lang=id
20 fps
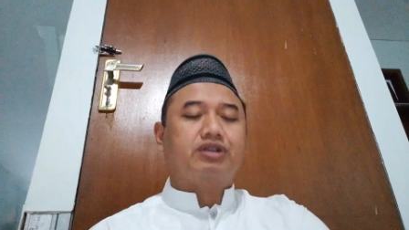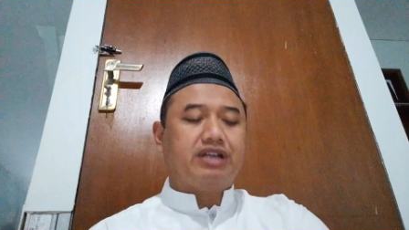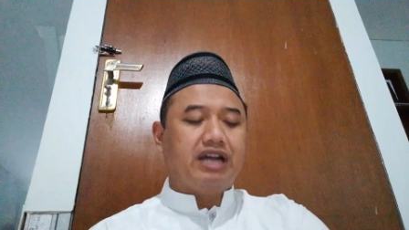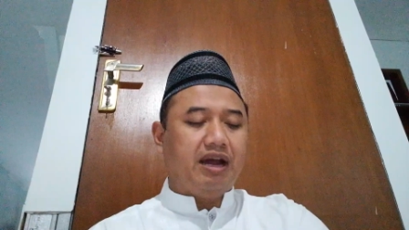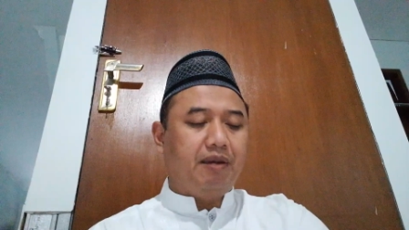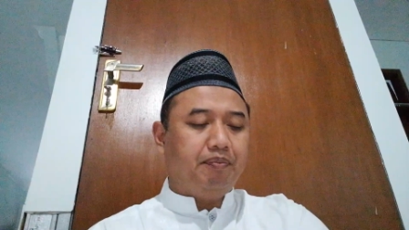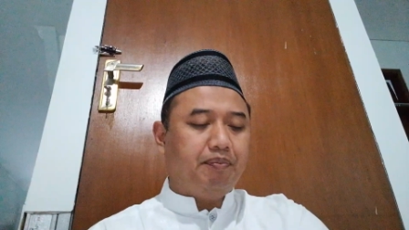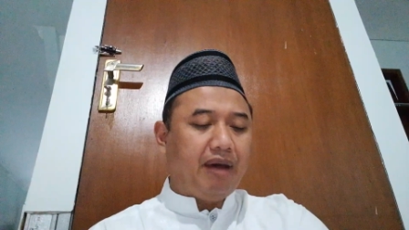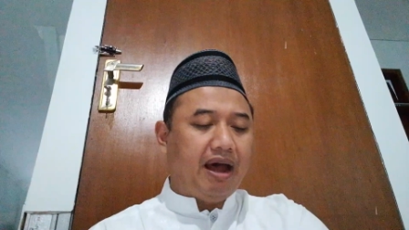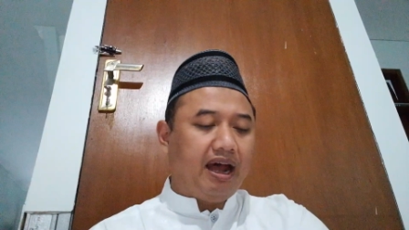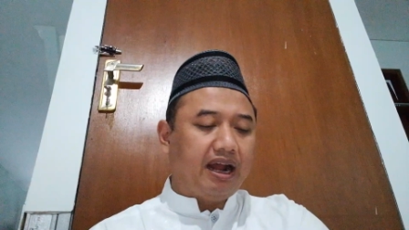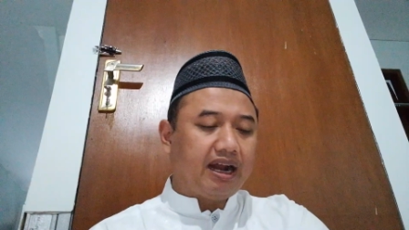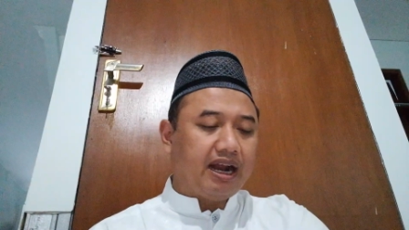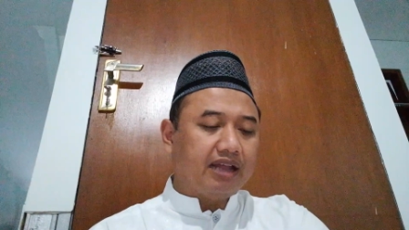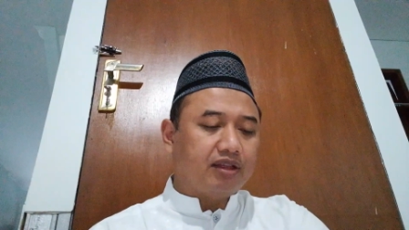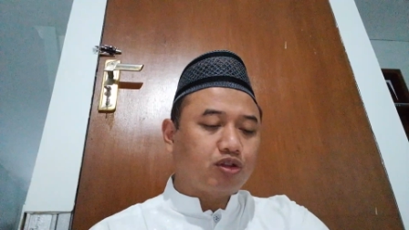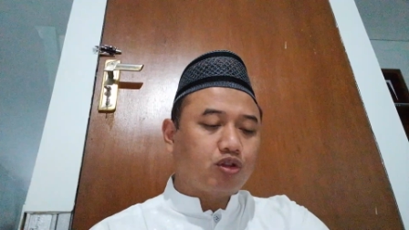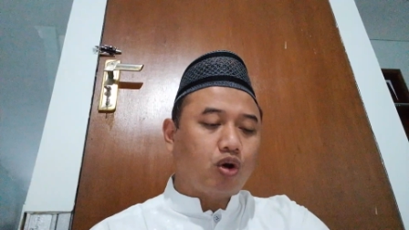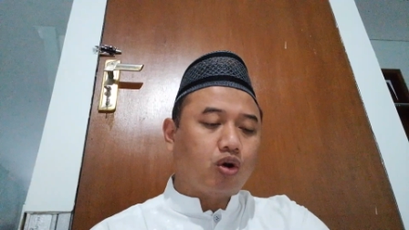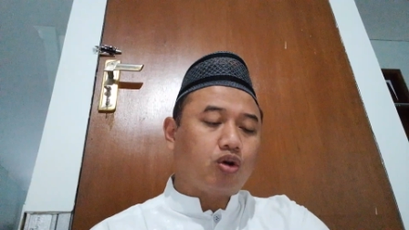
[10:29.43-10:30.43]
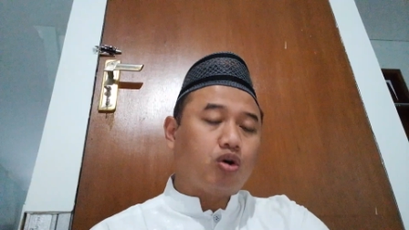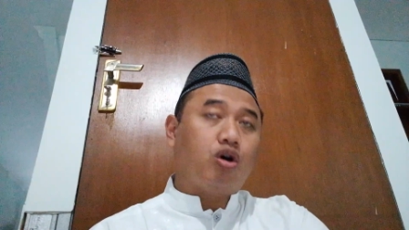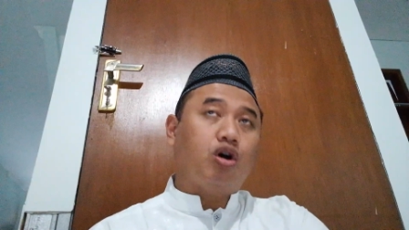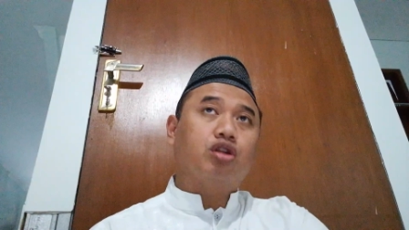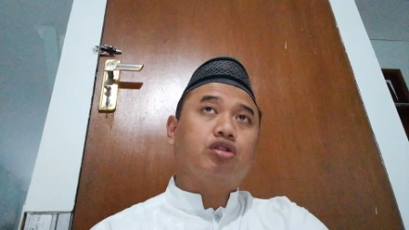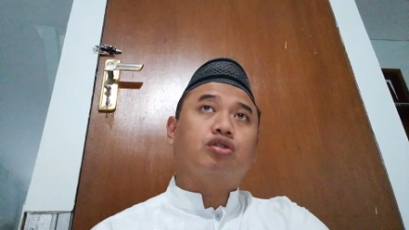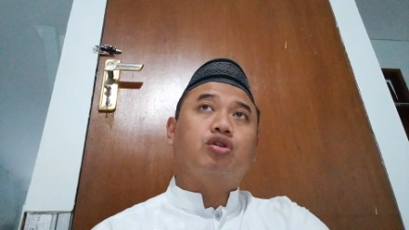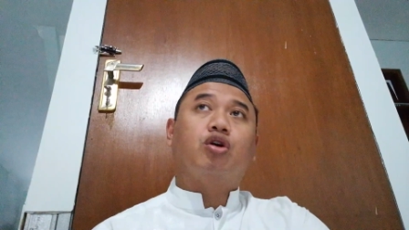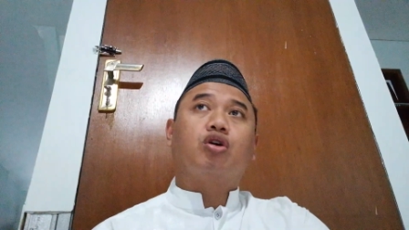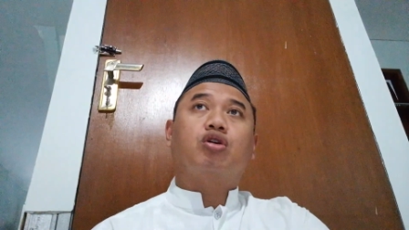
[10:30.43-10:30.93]
para
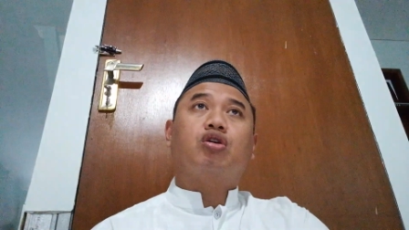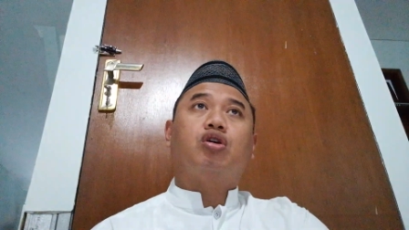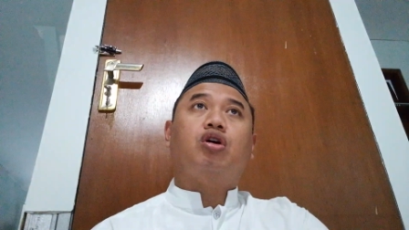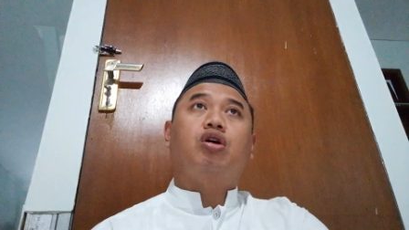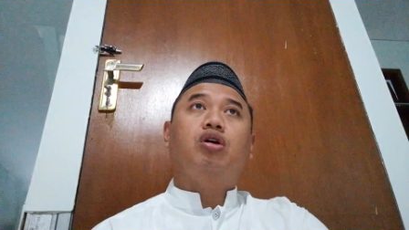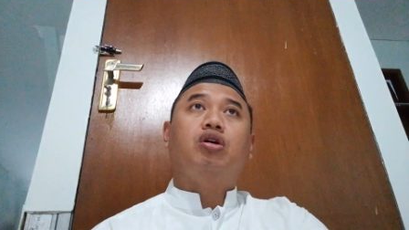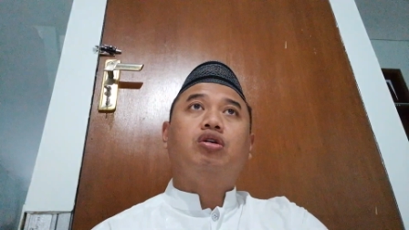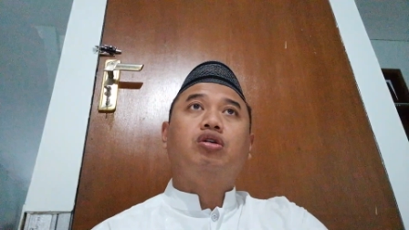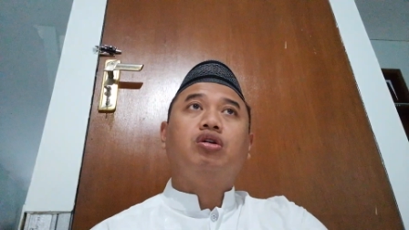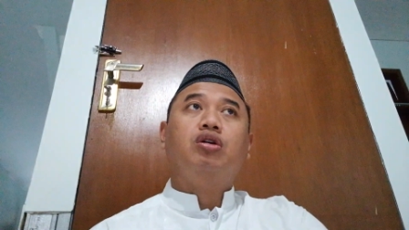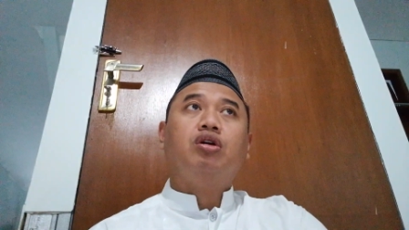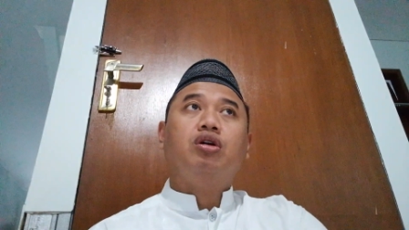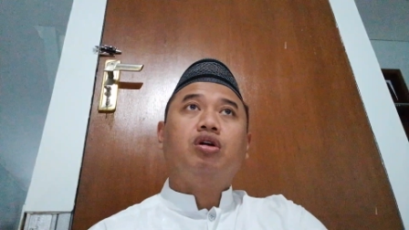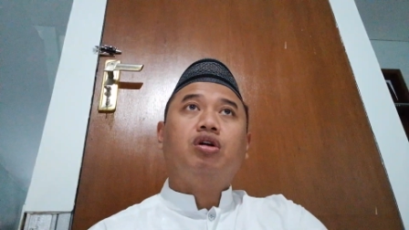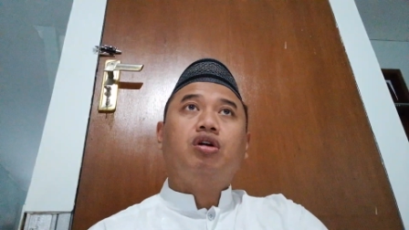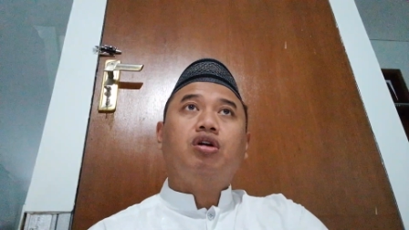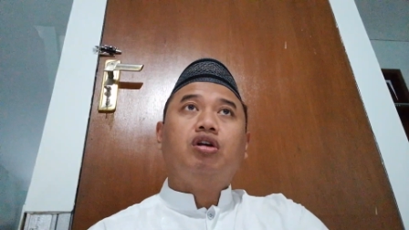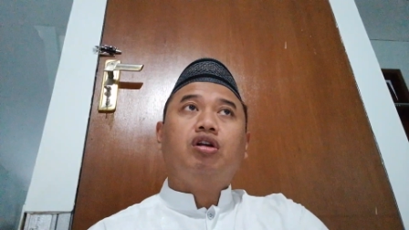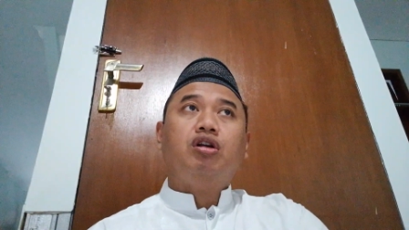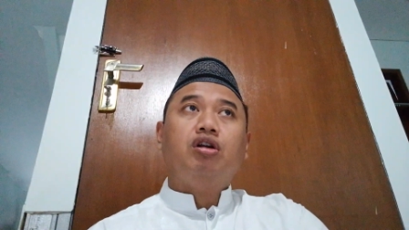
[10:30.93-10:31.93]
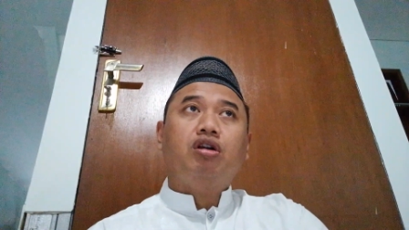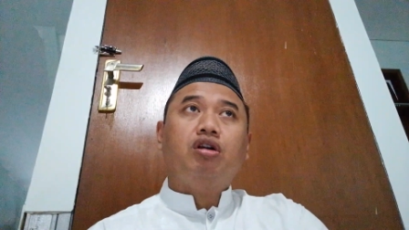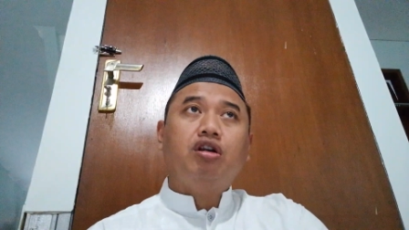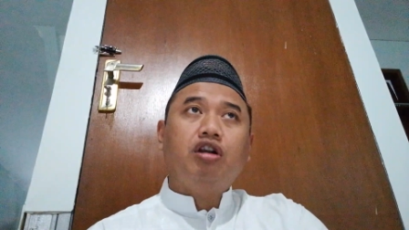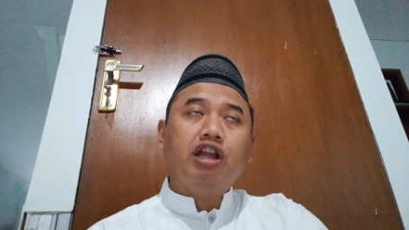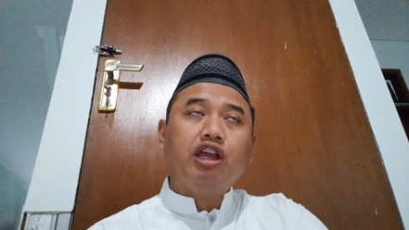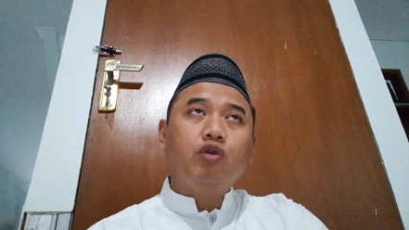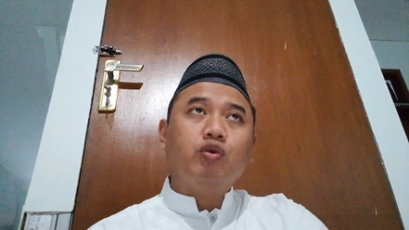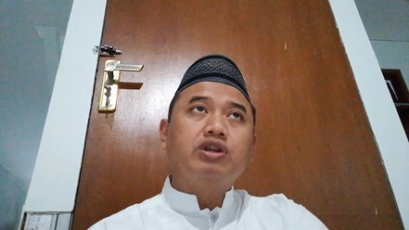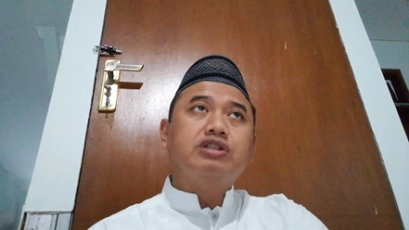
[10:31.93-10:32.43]
tokoh-tokoh
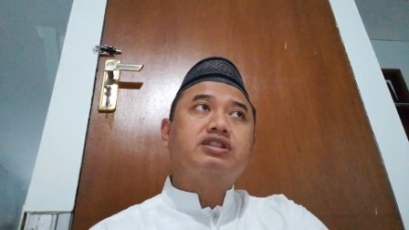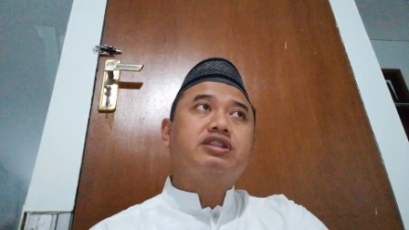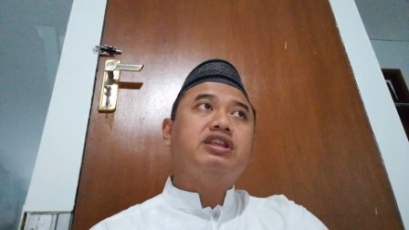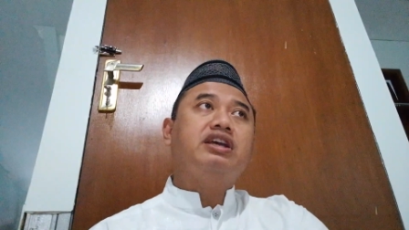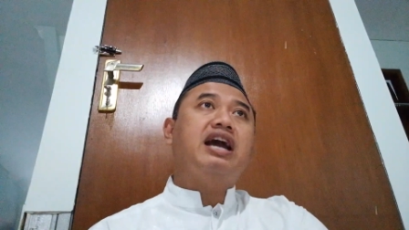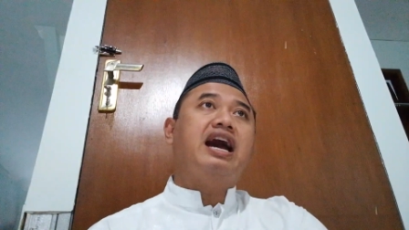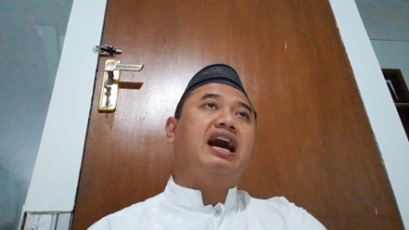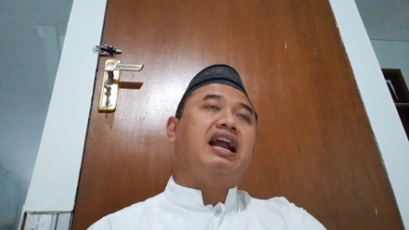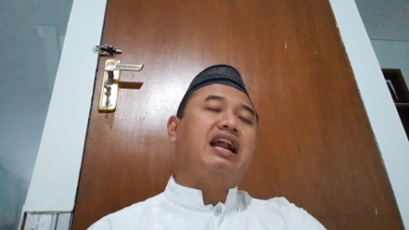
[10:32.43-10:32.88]
linguistik Arab.